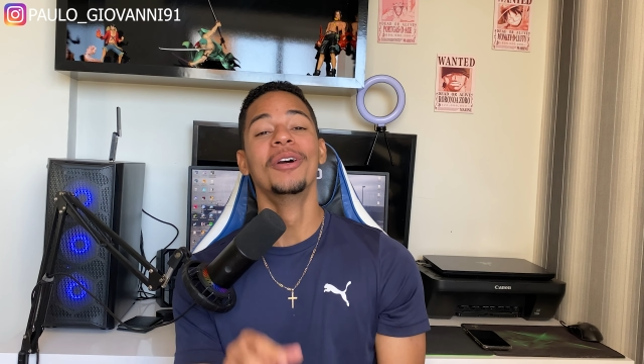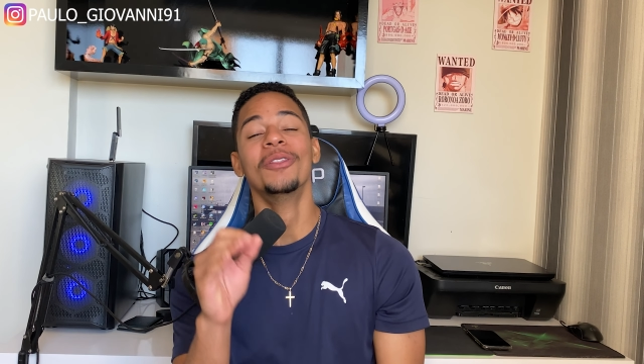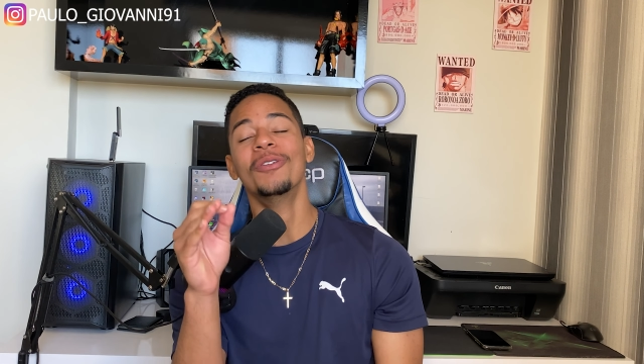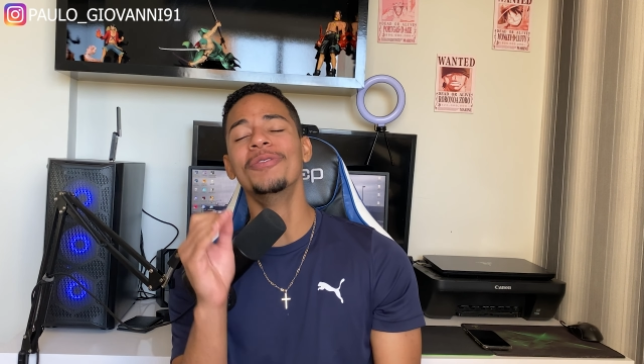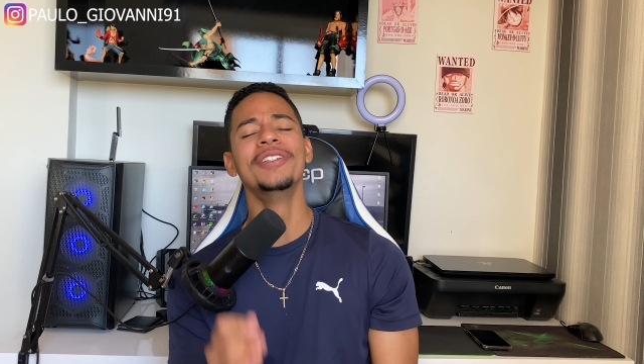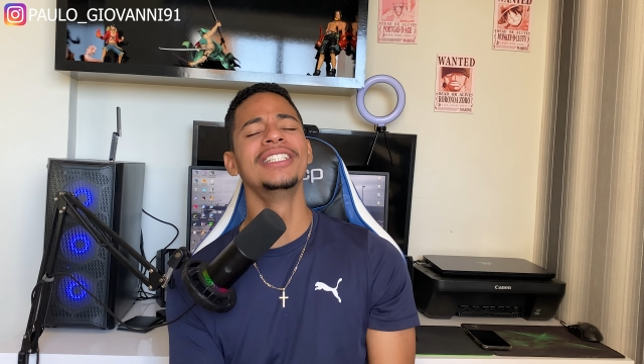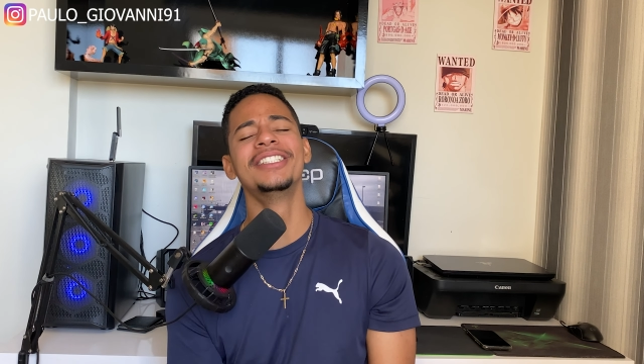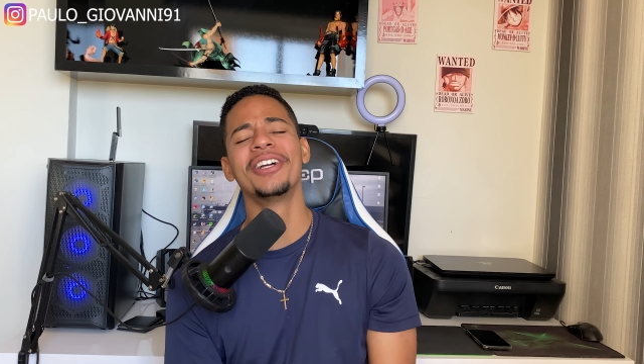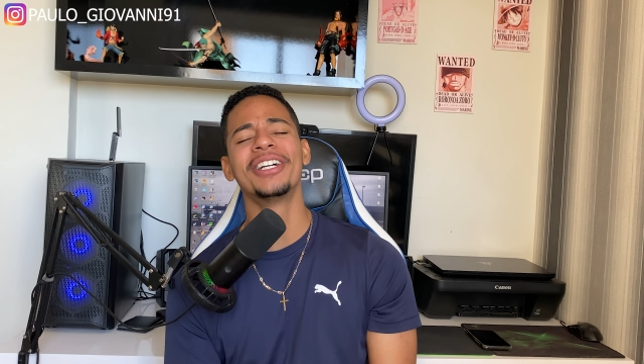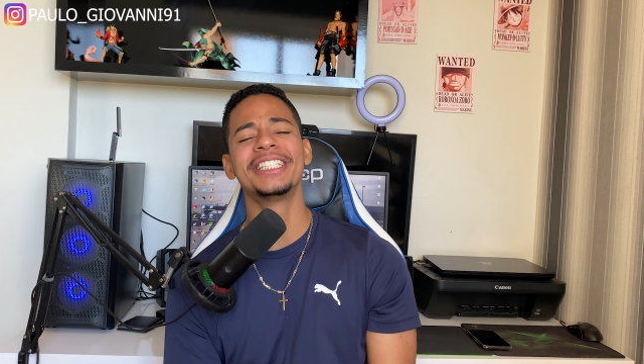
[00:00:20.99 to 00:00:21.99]
No vídeo
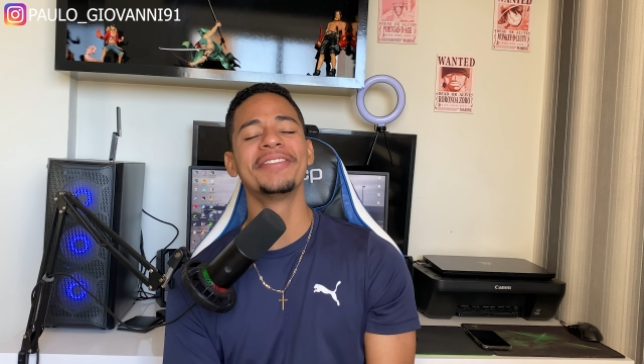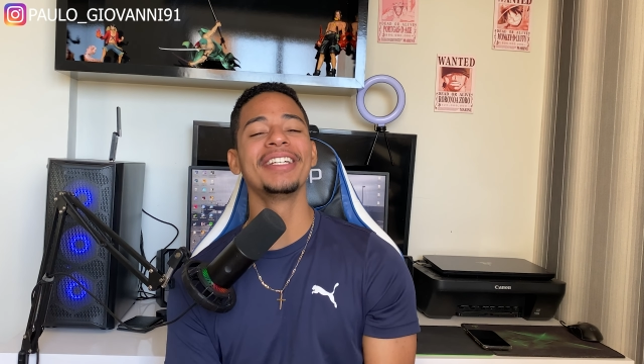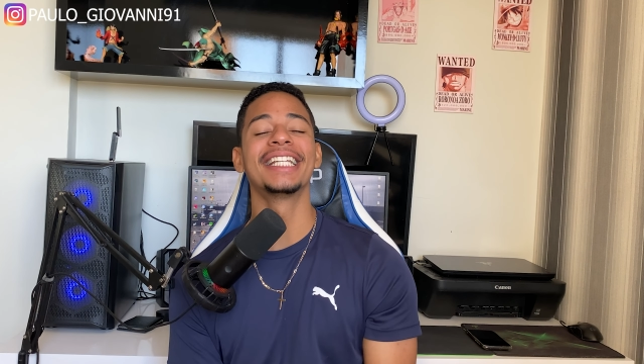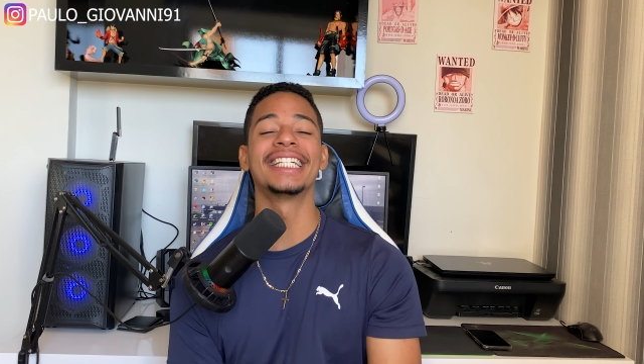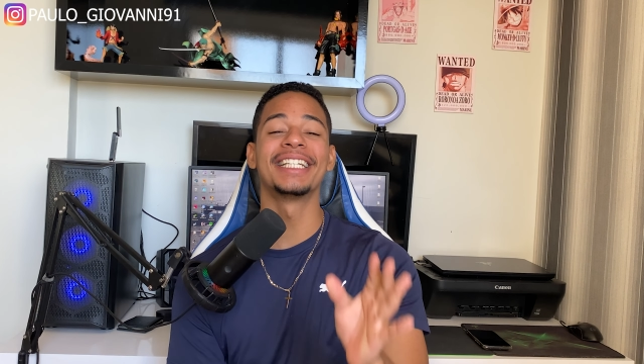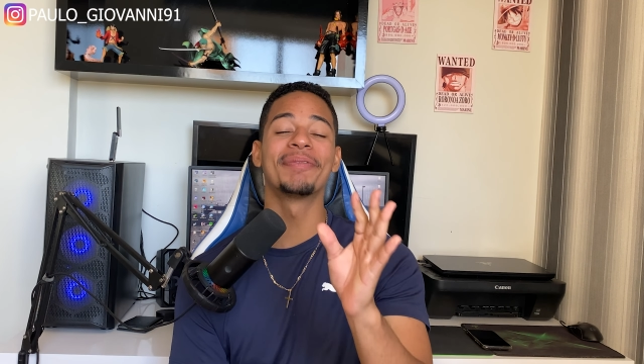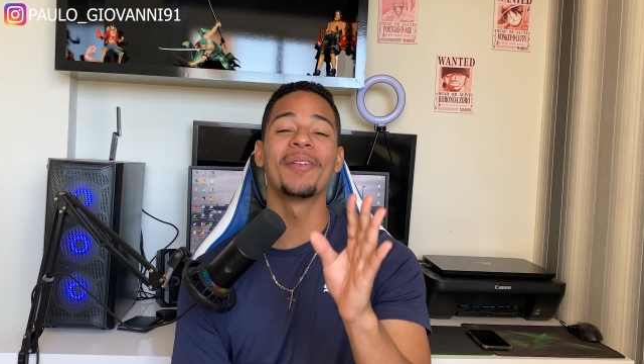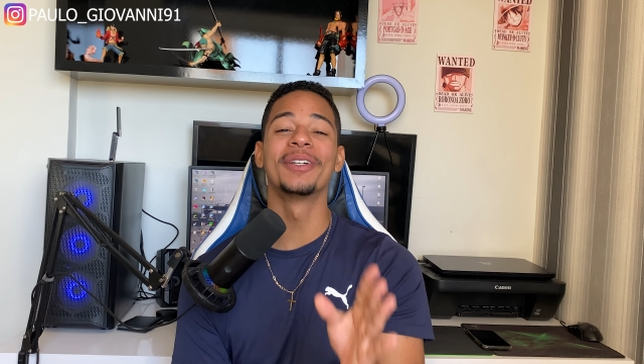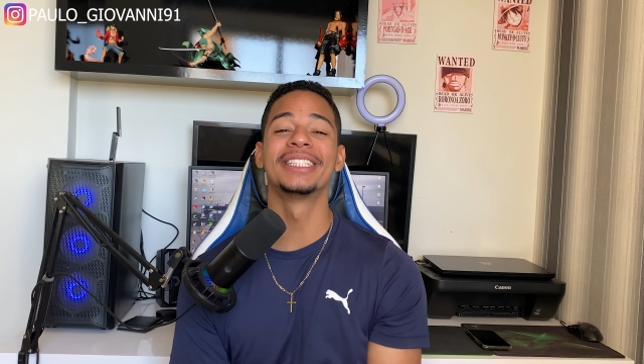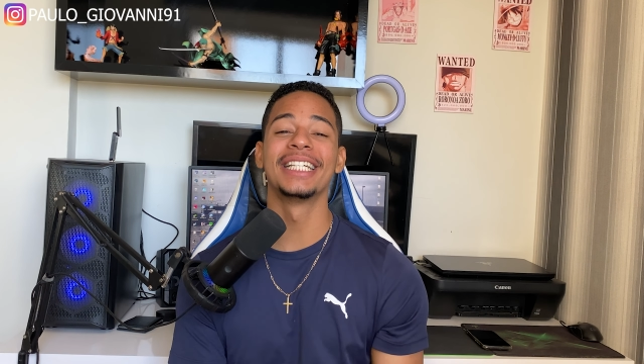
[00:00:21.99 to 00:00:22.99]
de hoje vim trazer para
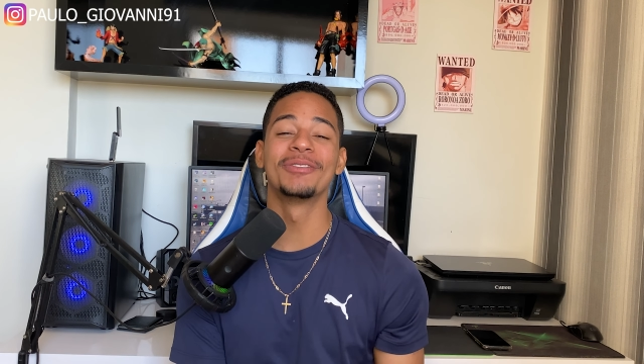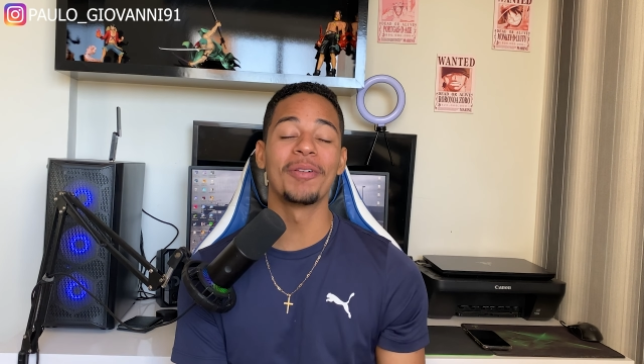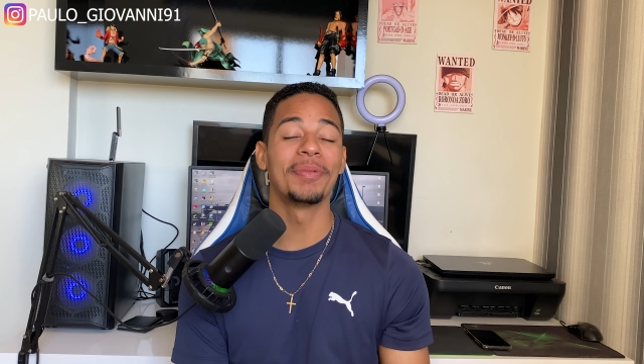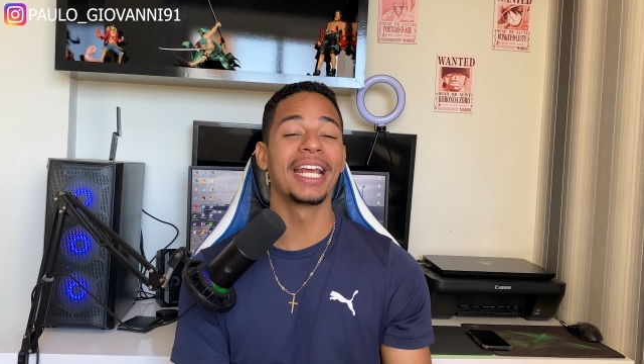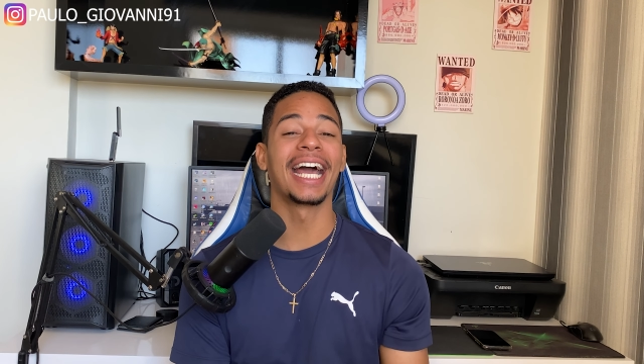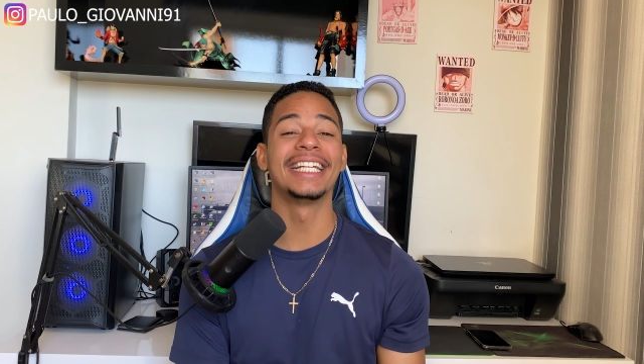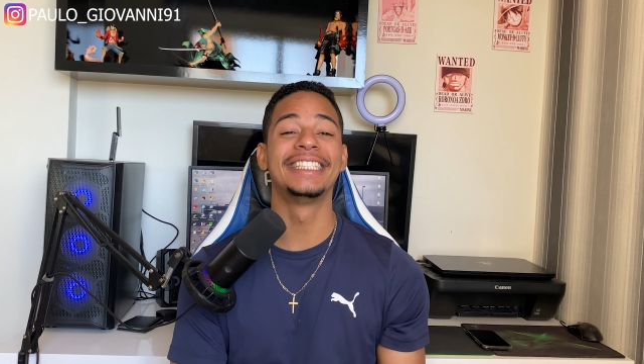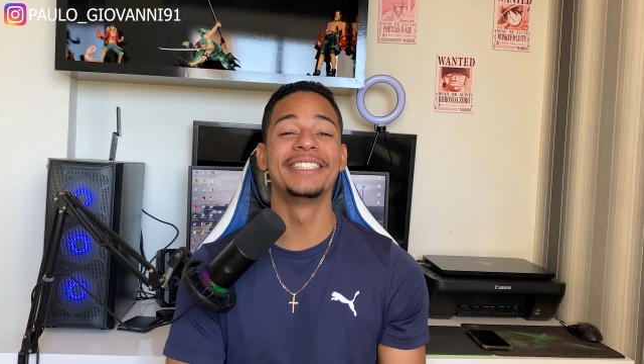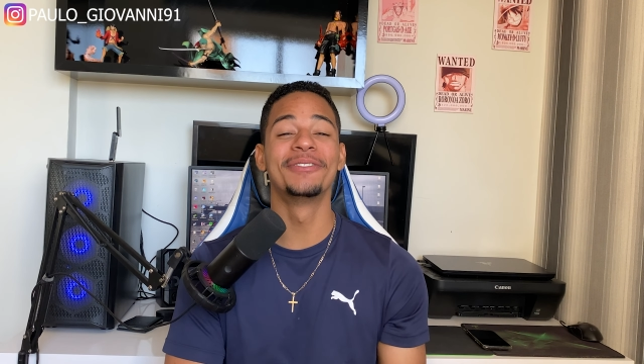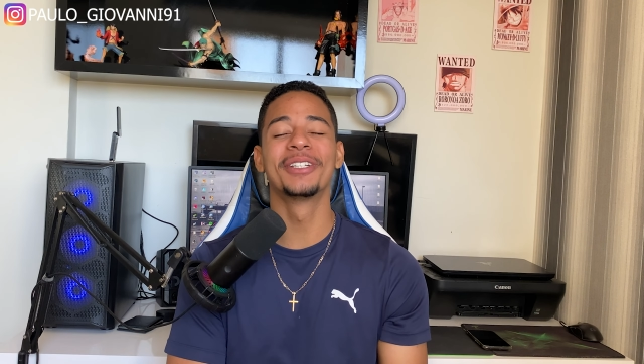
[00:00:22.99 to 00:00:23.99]
vocês um
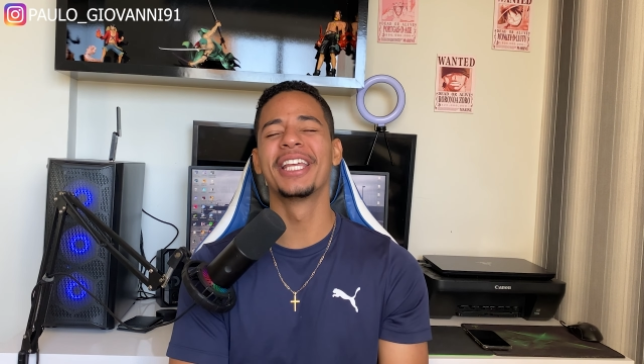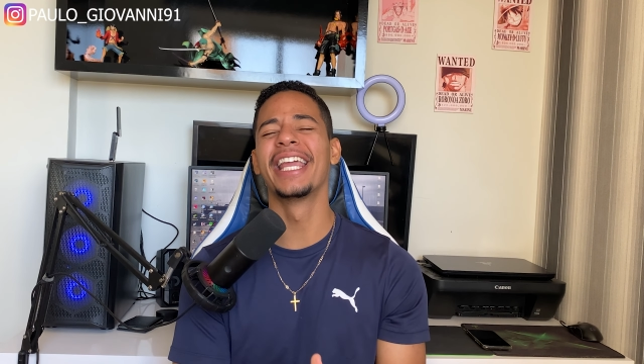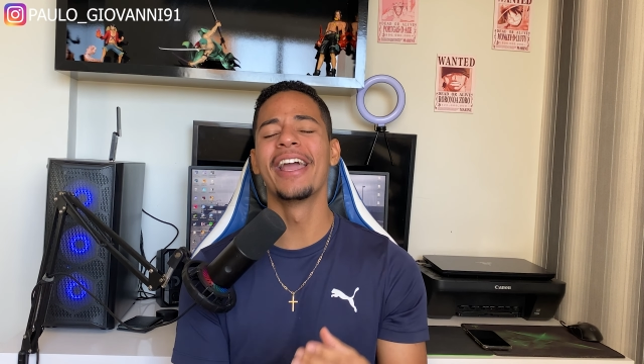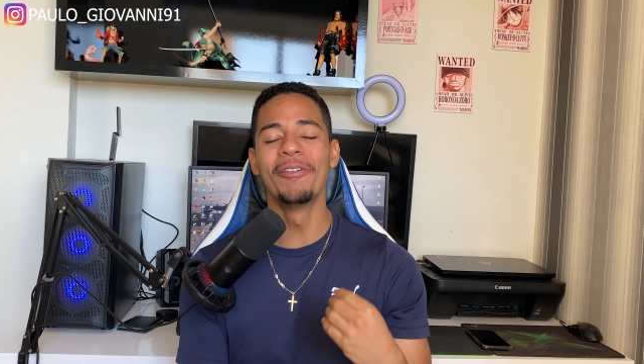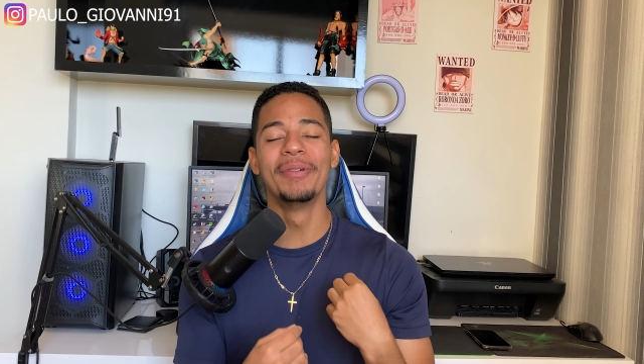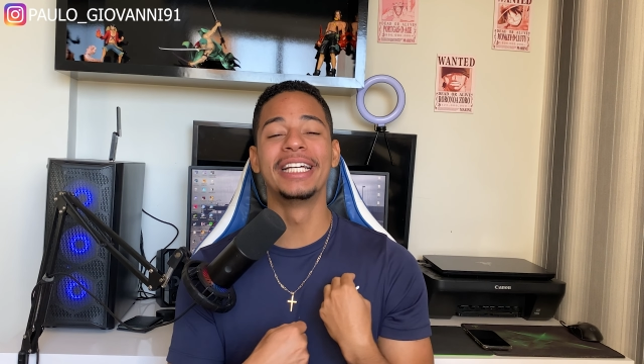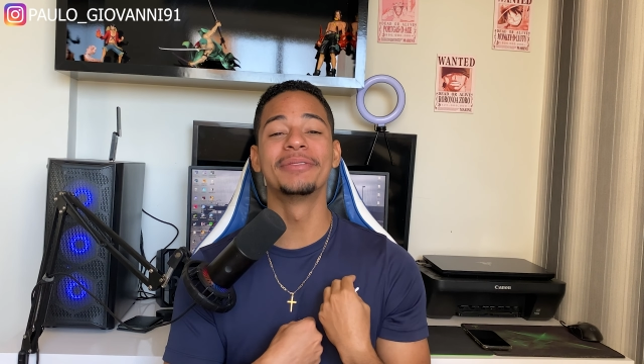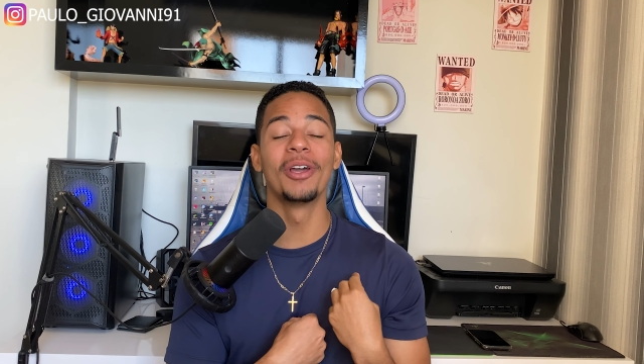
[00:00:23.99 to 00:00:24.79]
aplicativo que eu mesmo,